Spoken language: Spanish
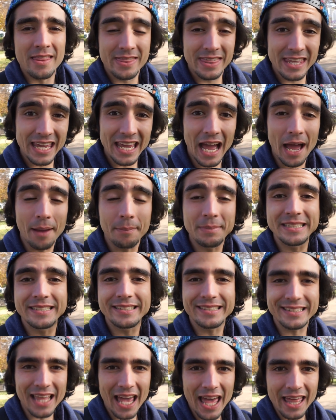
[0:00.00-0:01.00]
de
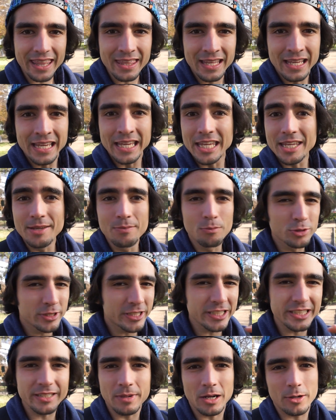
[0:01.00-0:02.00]
amistad y
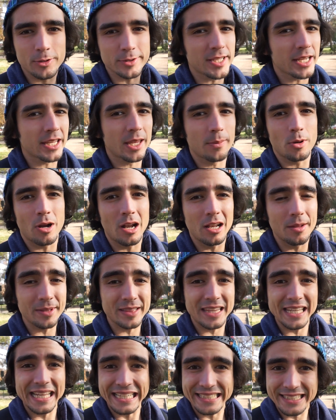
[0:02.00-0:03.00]
muchísimas cosas que
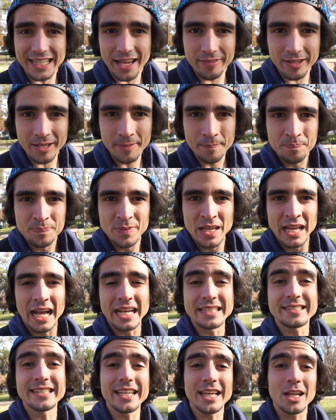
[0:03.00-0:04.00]
probablemente ya saben.
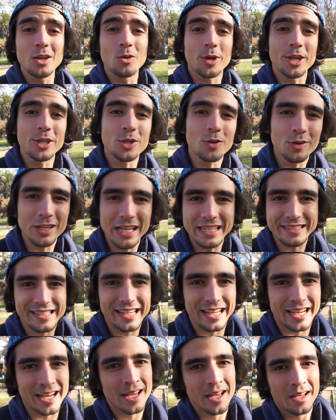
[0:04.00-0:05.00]
Así que lo que yo voy a
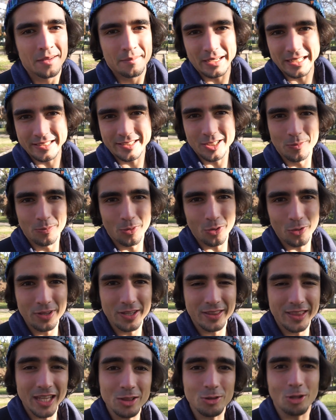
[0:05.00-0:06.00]
hacer para ser un poco
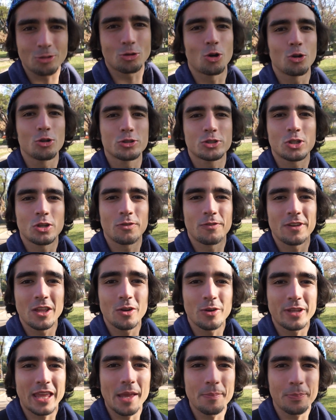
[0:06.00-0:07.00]
distinto a todos los otros
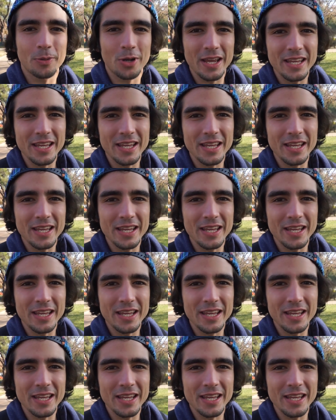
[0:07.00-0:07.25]
videos que hay por